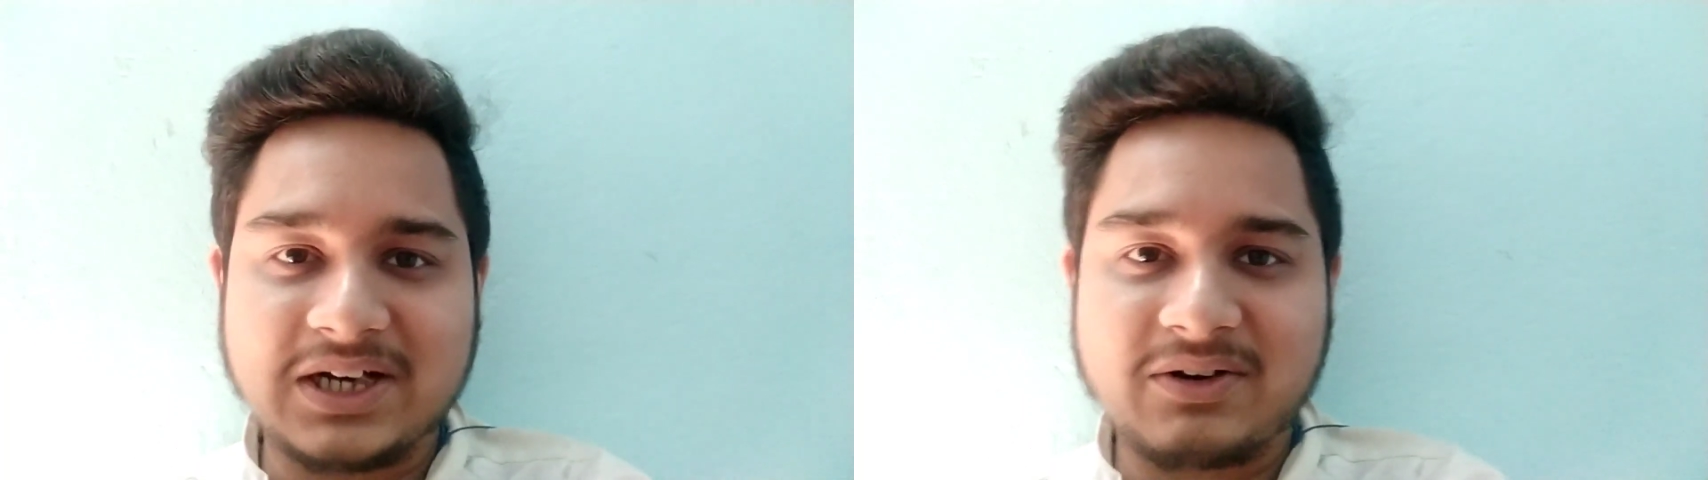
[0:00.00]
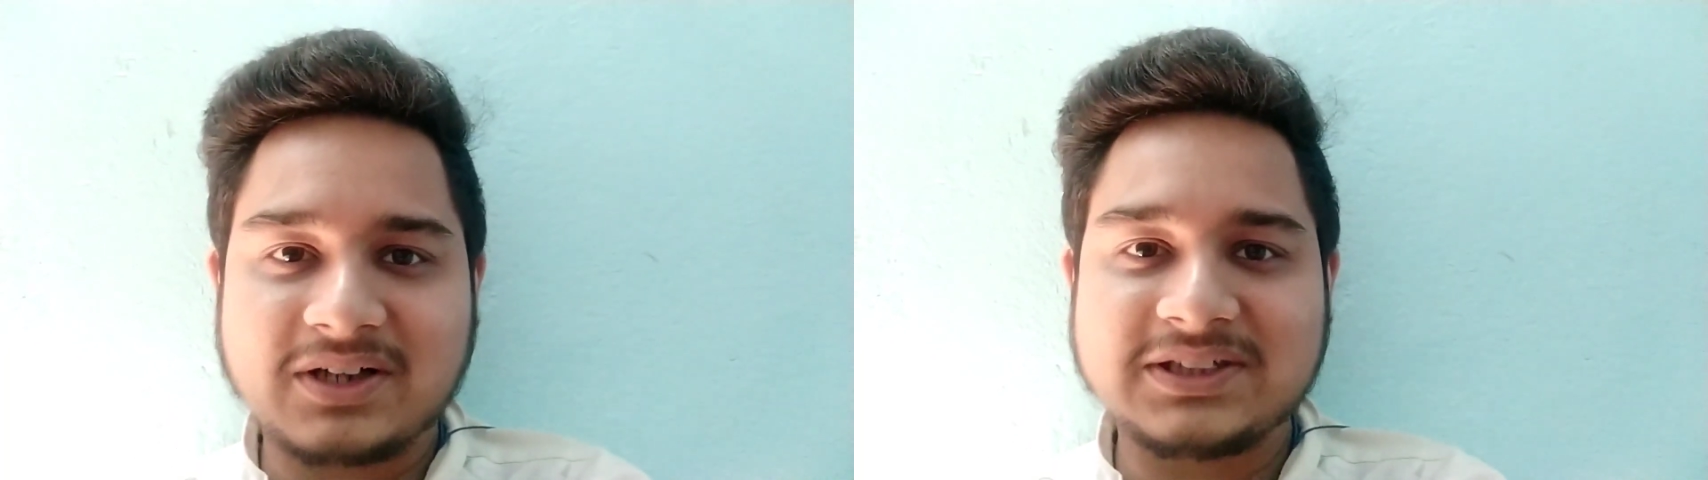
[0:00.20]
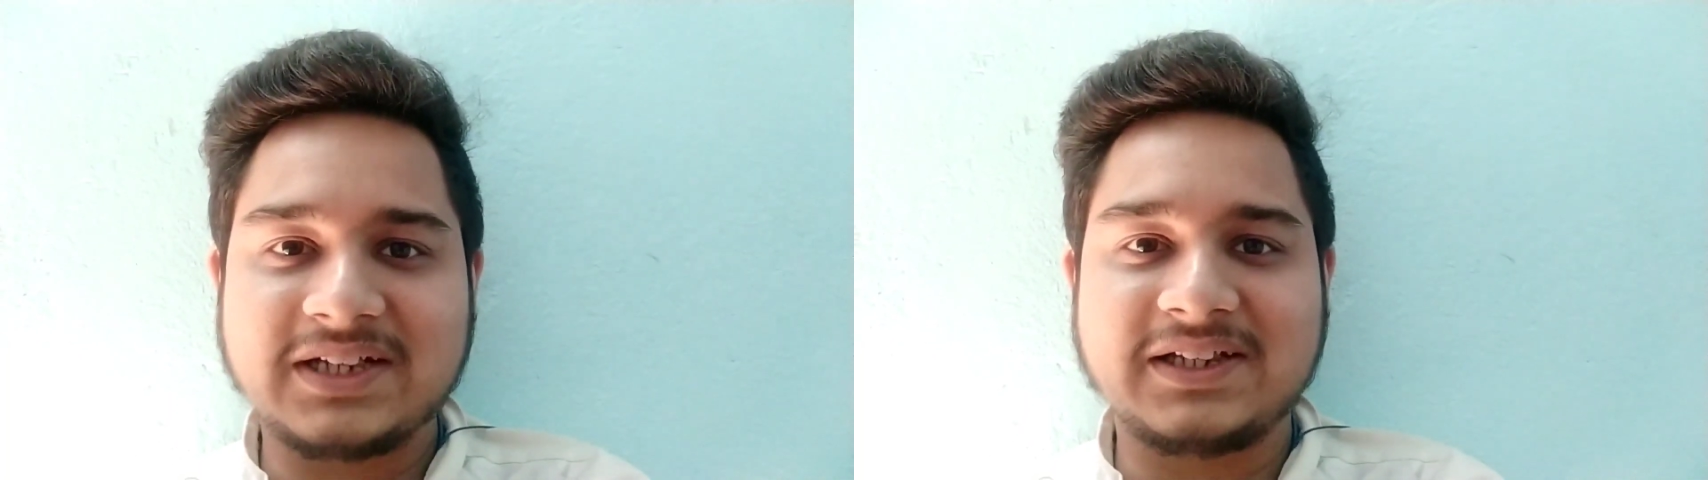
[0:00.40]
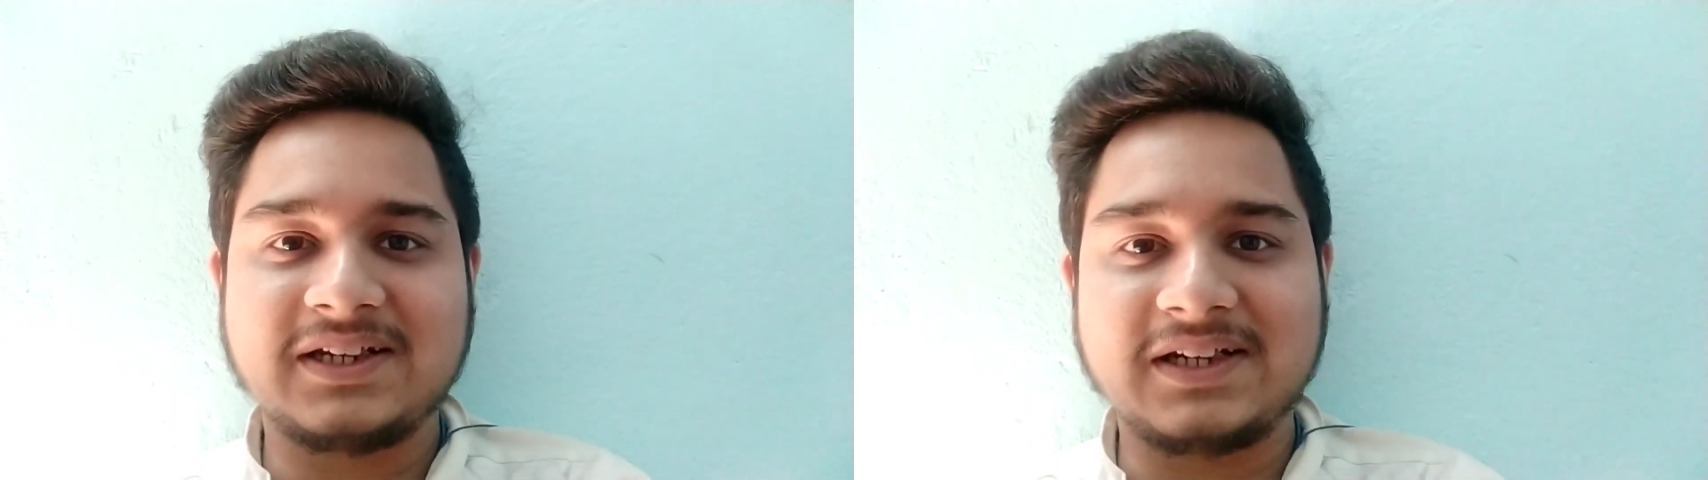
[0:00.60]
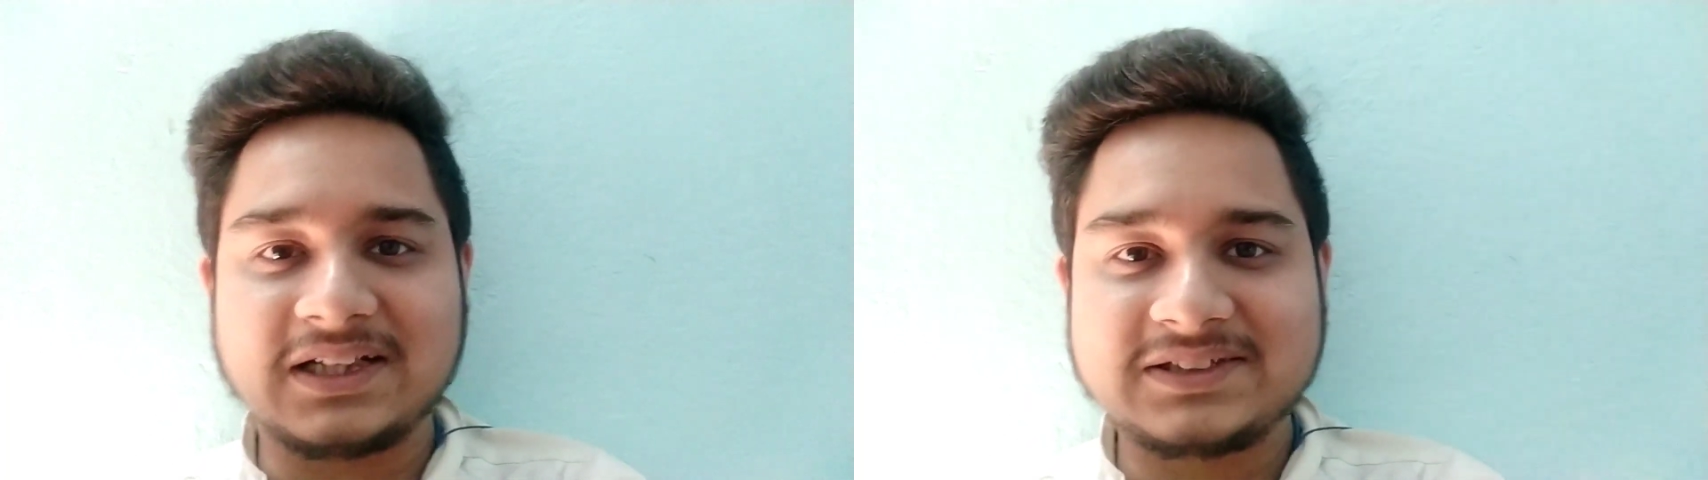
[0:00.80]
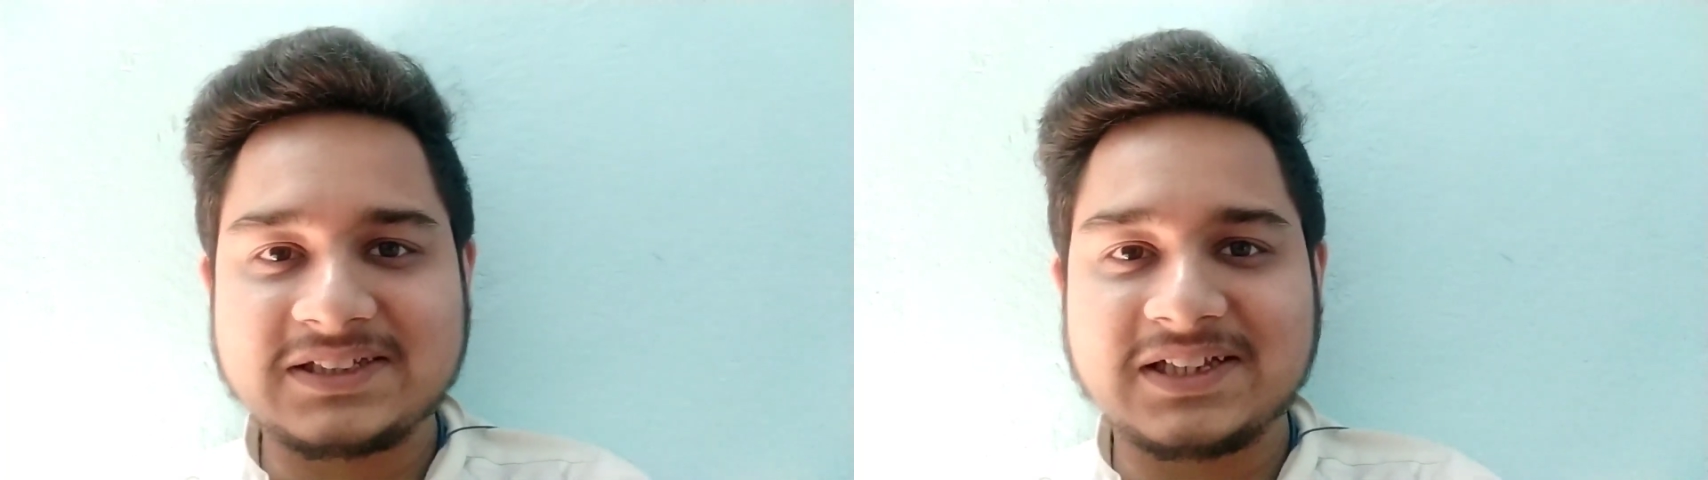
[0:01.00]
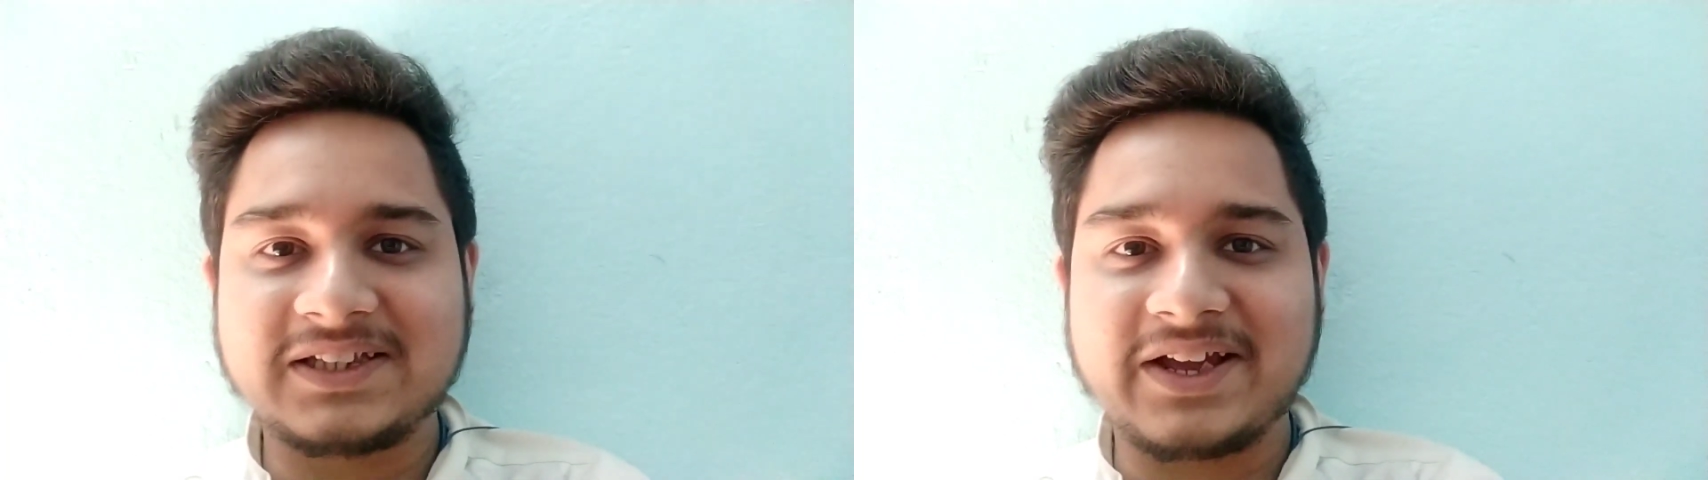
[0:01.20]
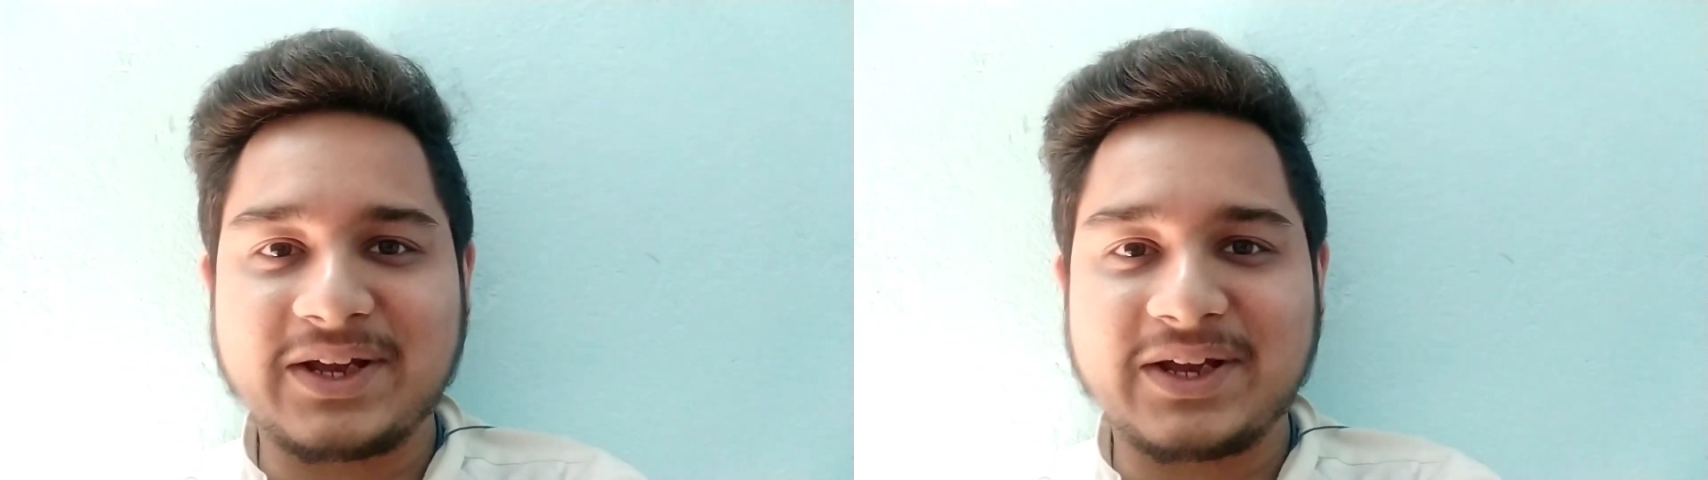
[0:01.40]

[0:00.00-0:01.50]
আশা করা যায় তিনি নেক্সট সিজন